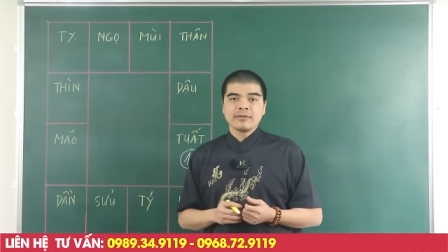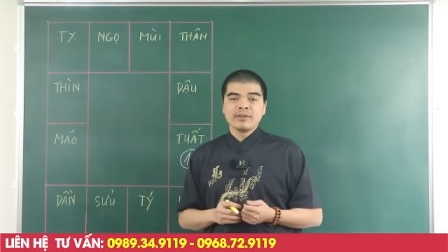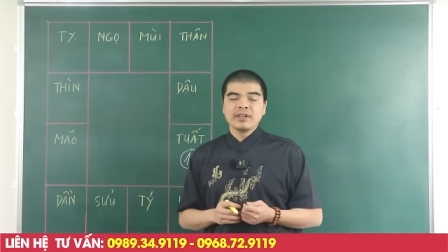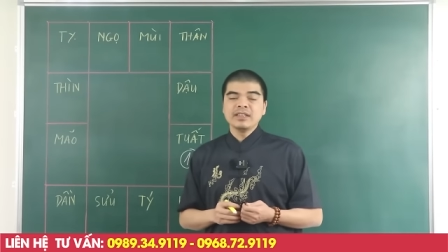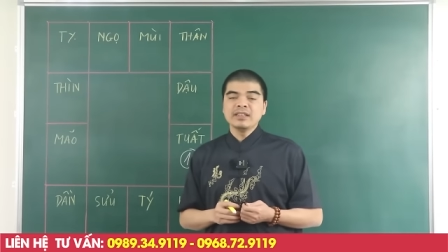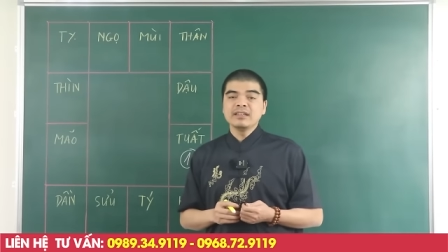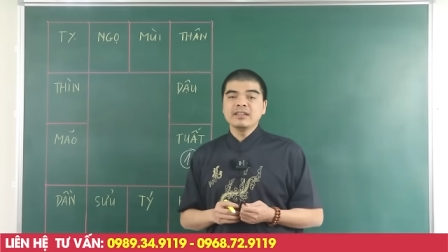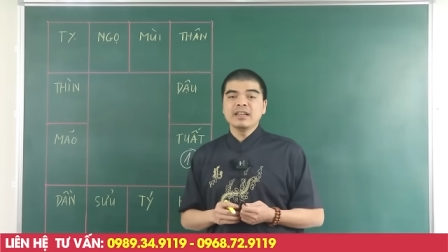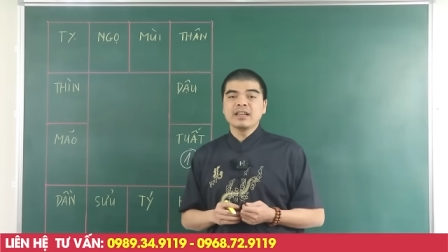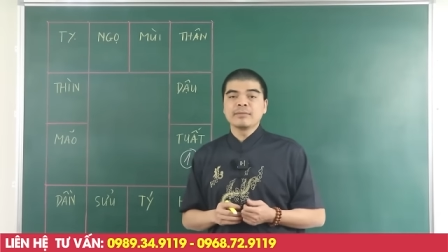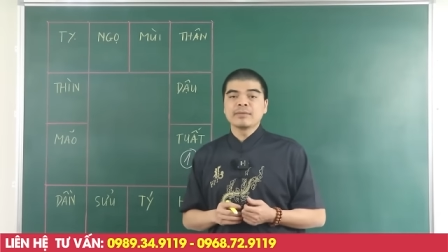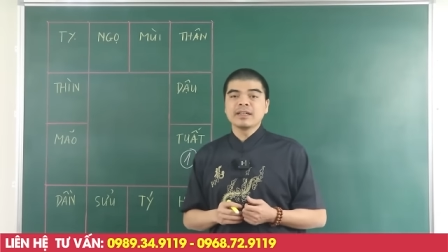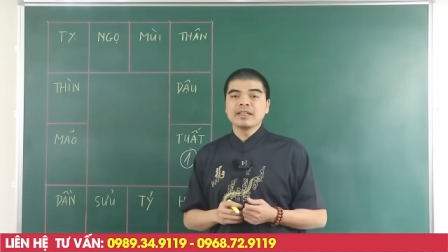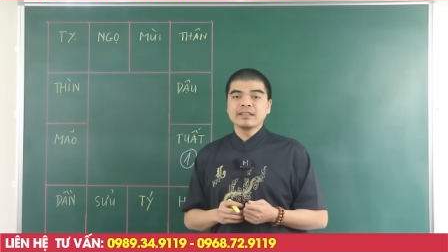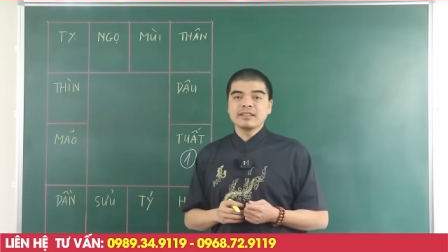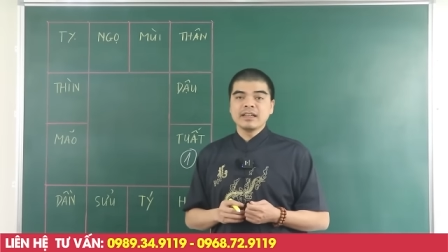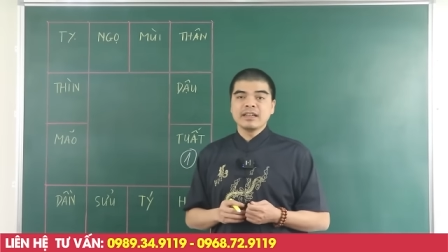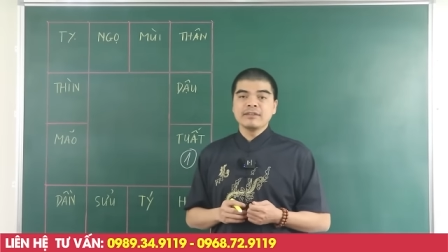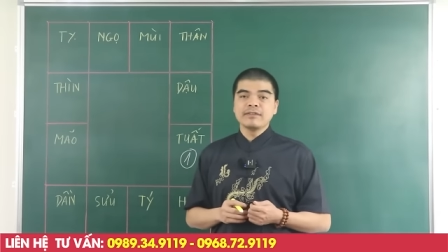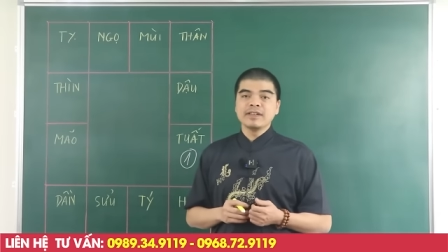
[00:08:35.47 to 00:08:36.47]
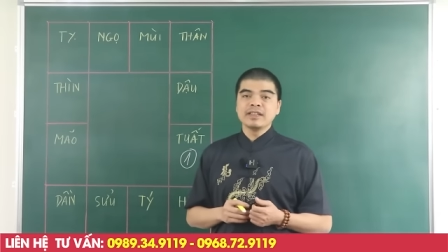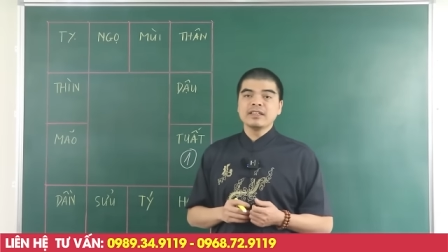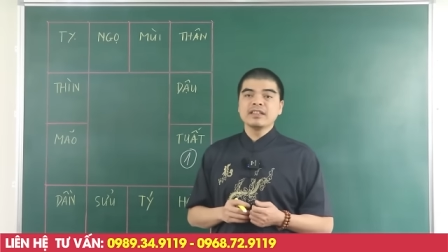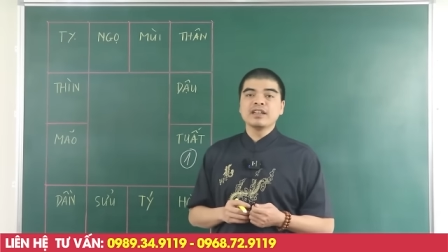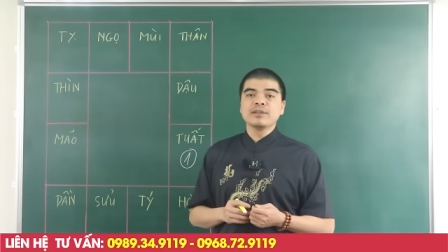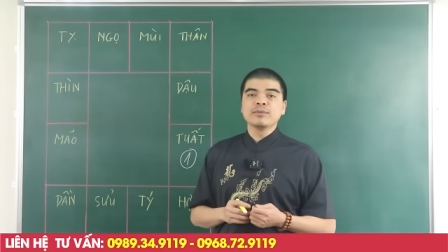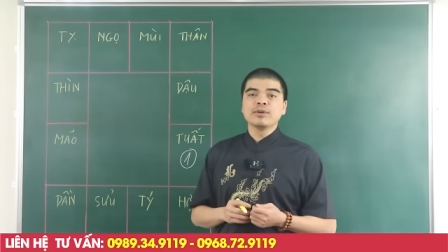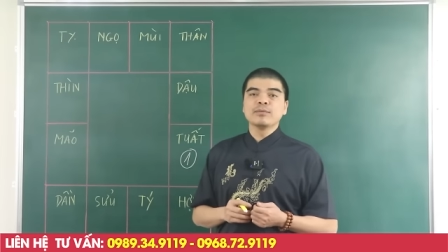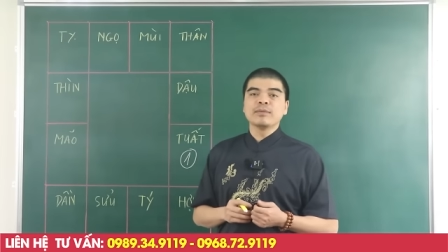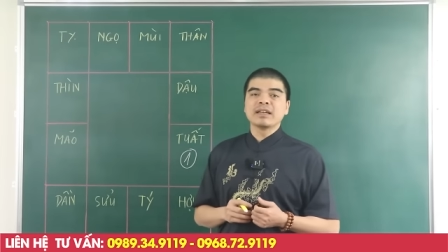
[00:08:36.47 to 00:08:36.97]
Với những người làm kinh tế, với những
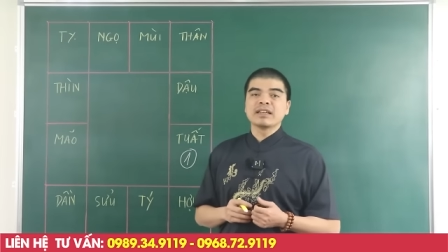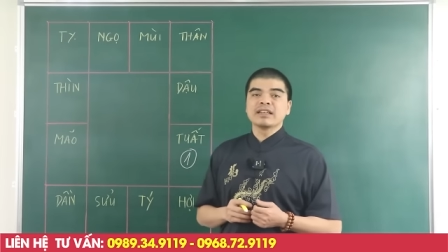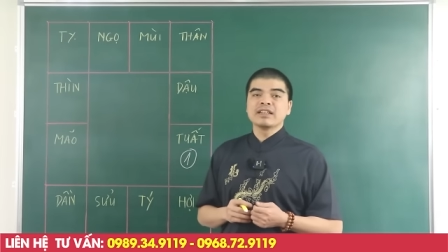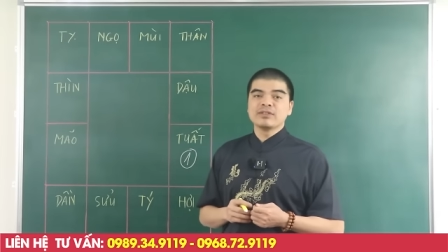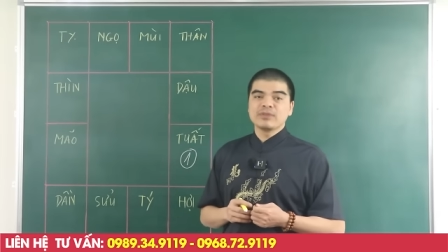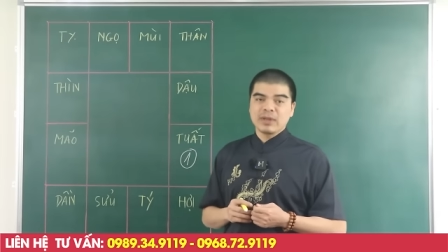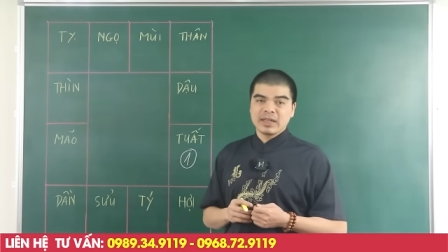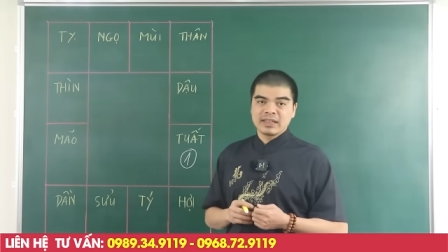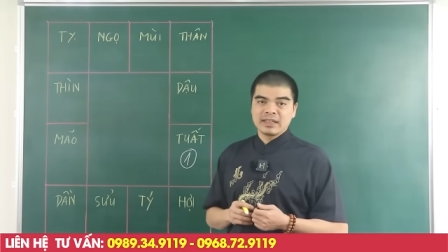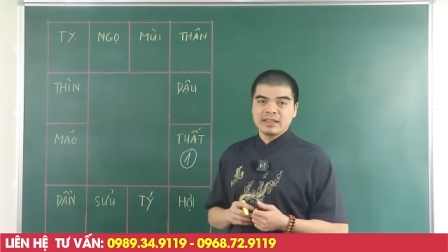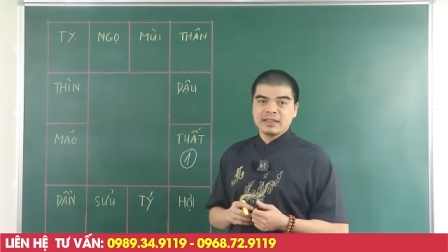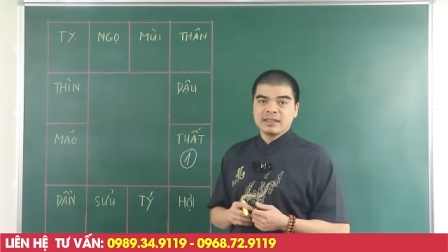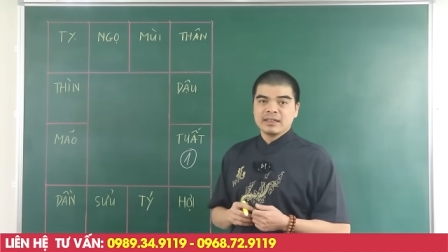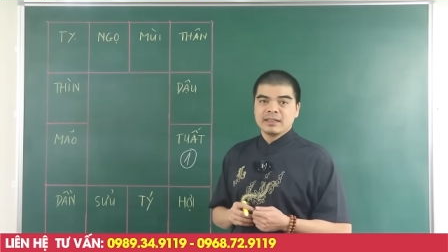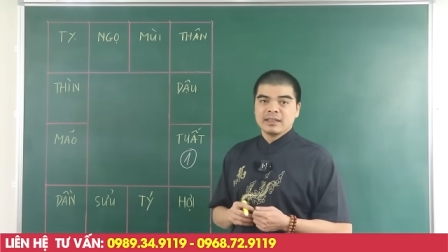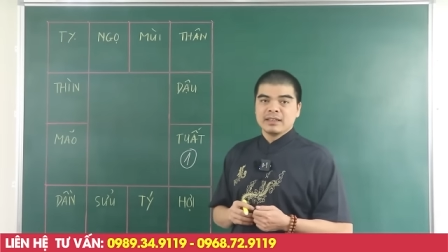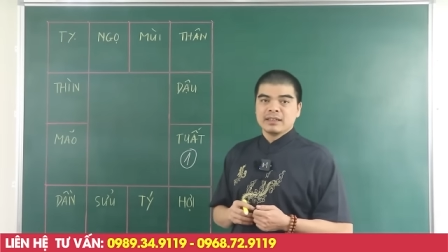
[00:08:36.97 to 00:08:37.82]
người buôn bán kinh doanh ấy,